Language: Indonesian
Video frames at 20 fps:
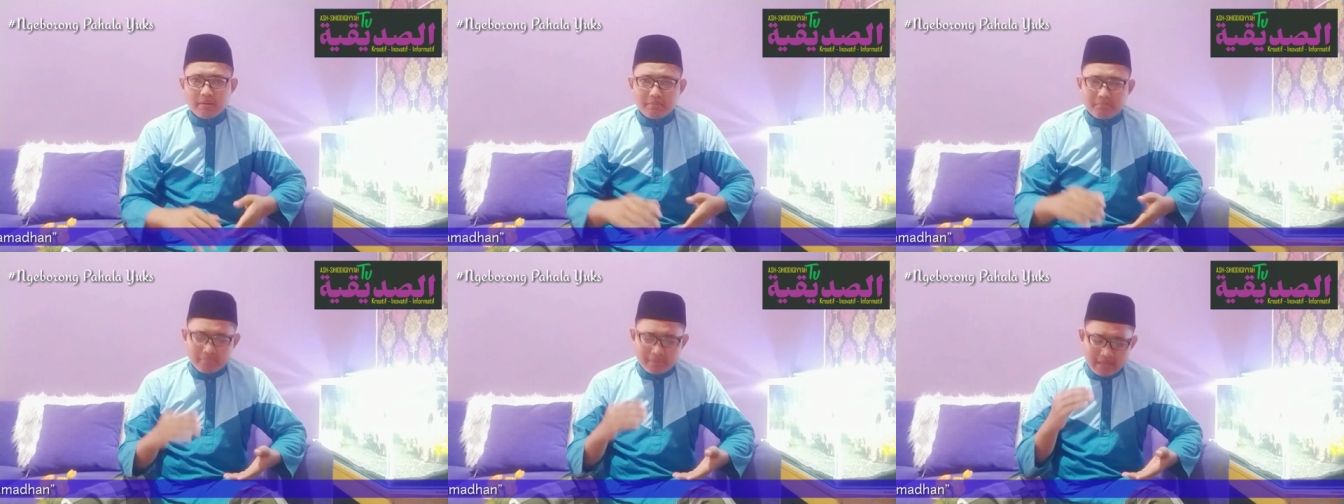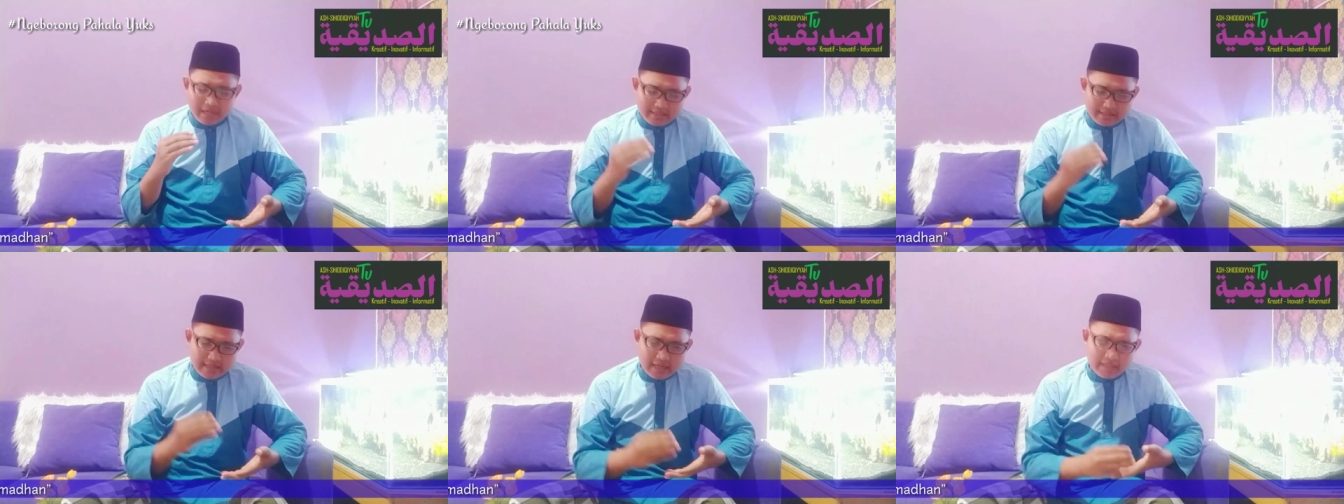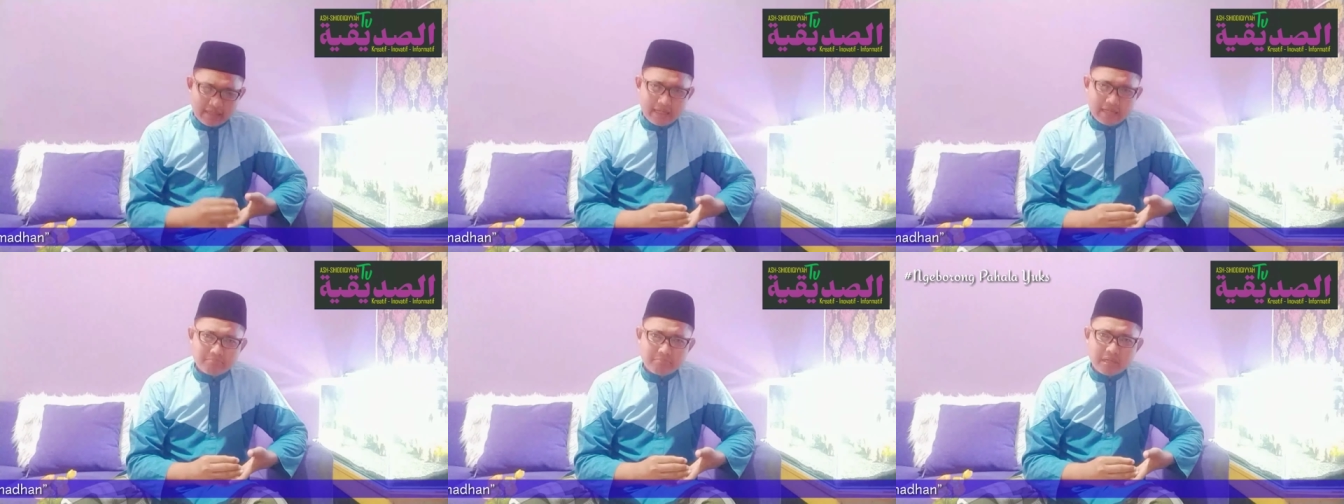
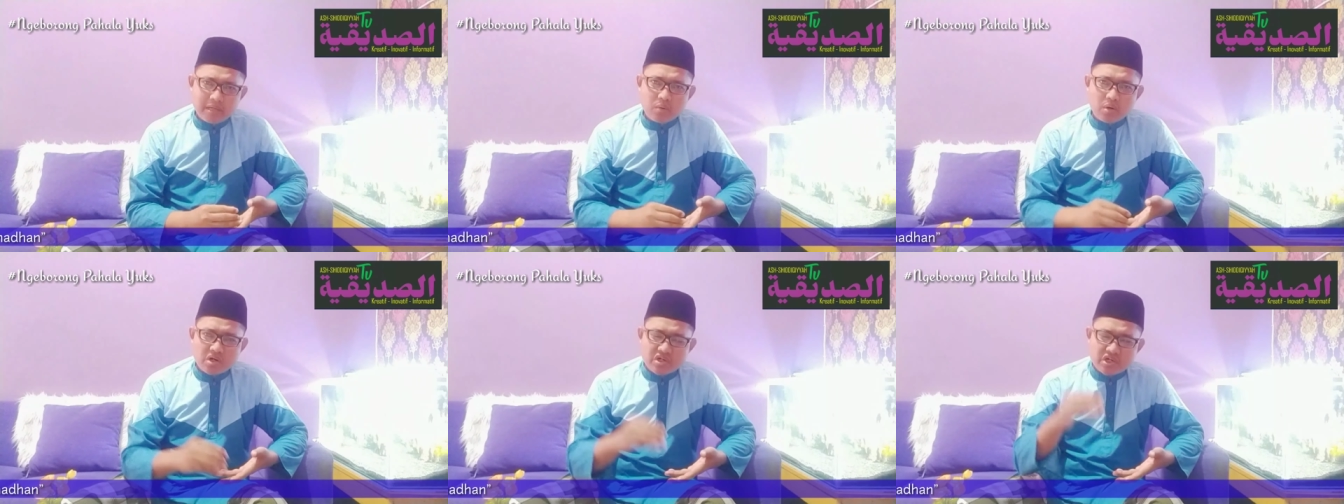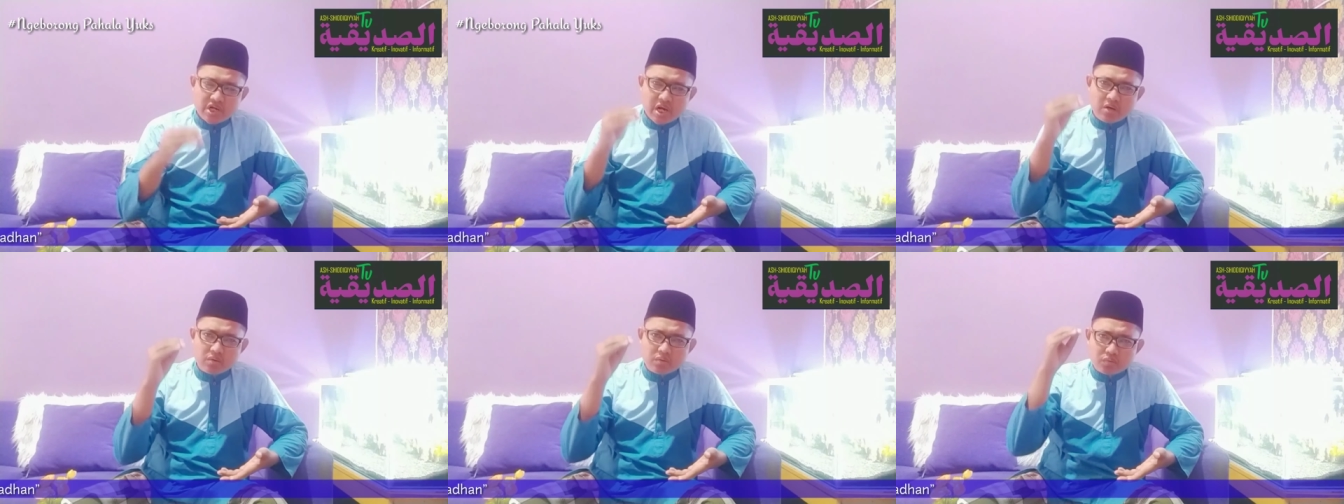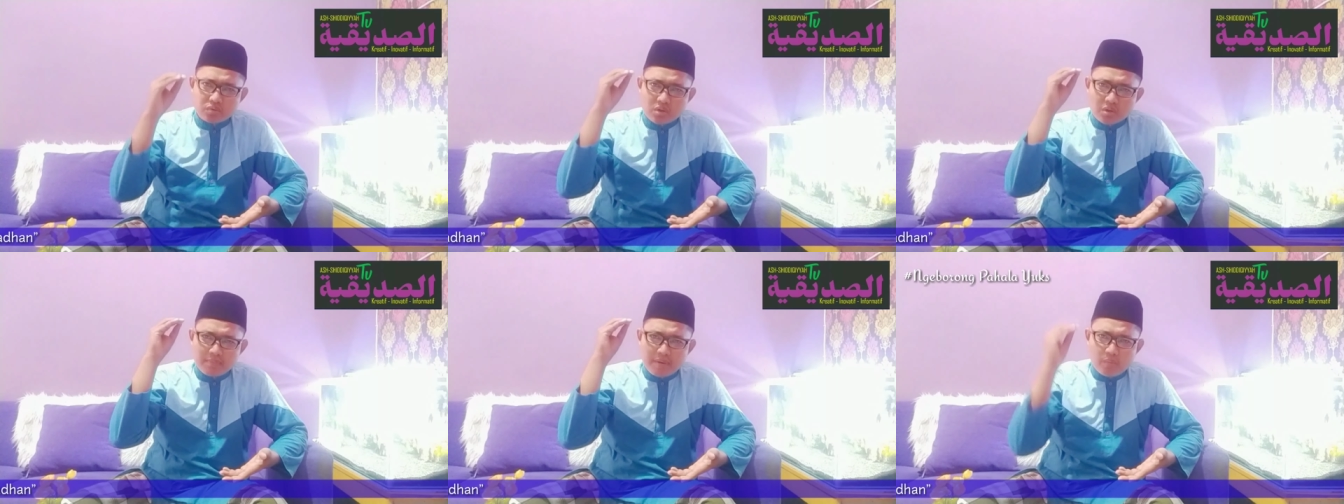menandakan bahwa syahrul
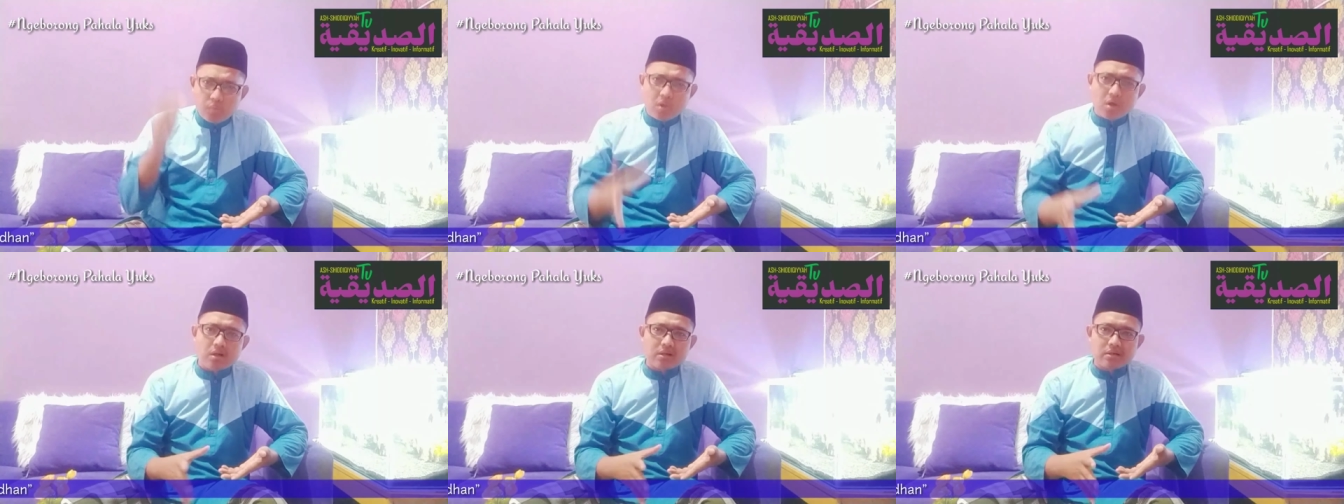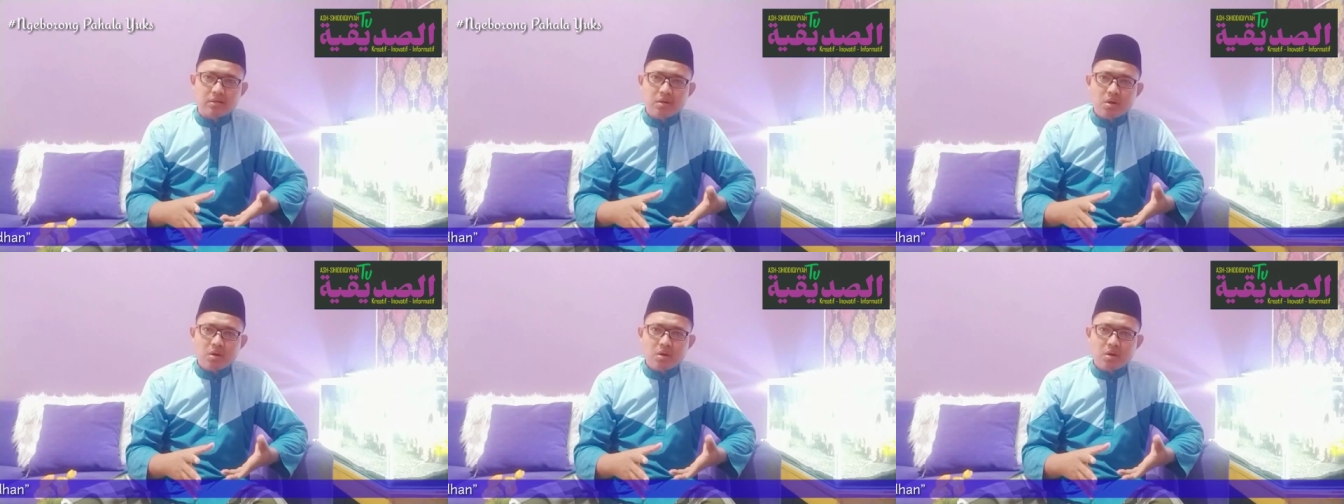Ramadan,